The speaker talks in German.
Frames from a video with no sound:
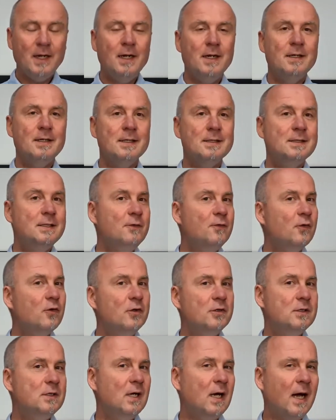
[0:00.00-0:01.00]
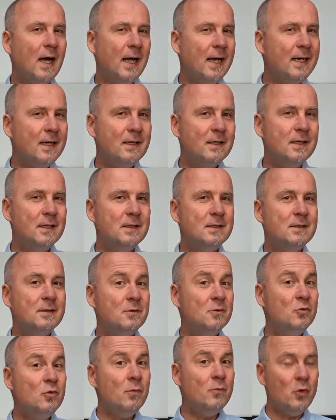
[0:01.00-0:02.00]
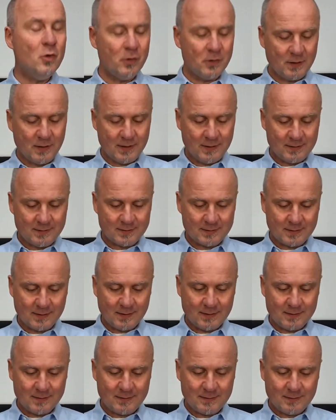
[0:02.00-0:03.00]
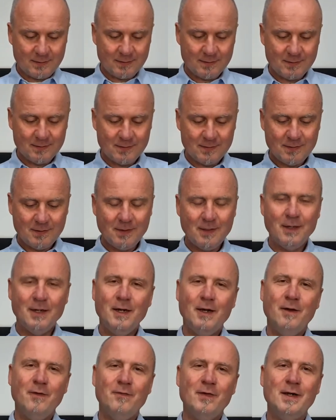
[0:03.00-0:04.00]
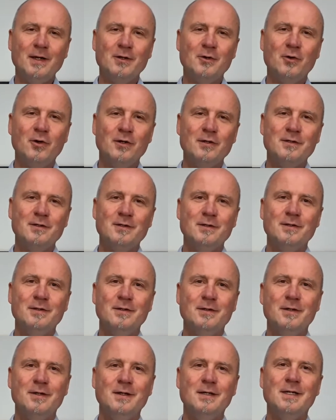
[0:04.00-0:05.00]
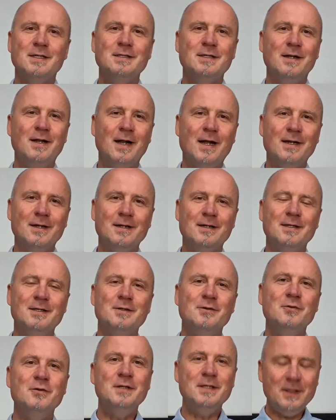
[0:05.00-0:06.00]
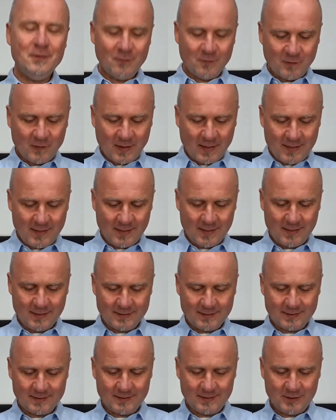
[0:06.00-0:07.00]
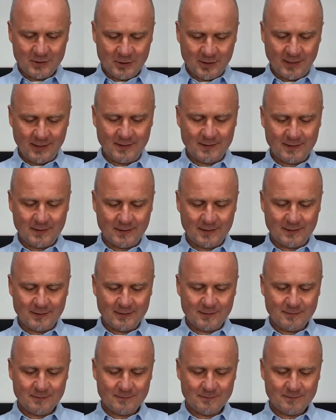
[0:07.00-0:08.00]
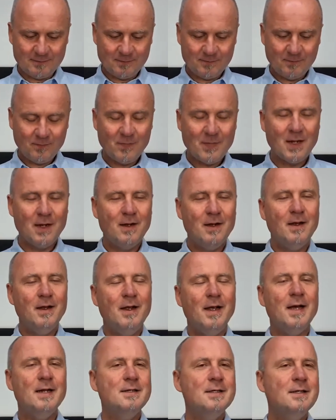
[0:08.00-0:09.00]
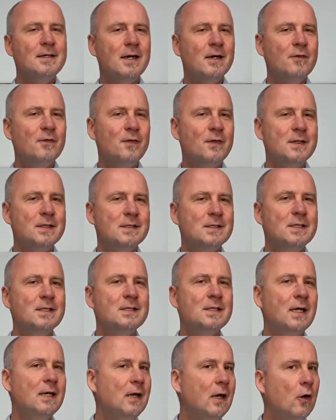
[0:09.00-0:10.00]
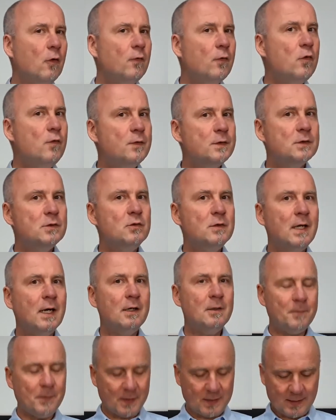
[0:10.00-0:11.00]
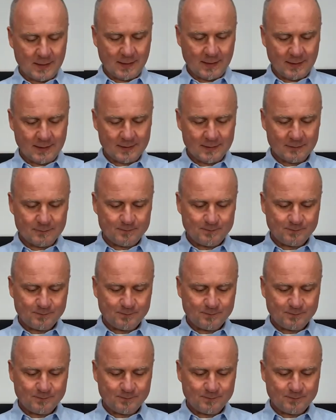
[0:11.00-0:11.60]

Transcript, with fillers: dass die Früchte eigentlich nur möglich sind, weil Gott das Land und die Freiheit geschenkt hat. Erntedankfest ist ein Aufruf zu Dankbarkeit.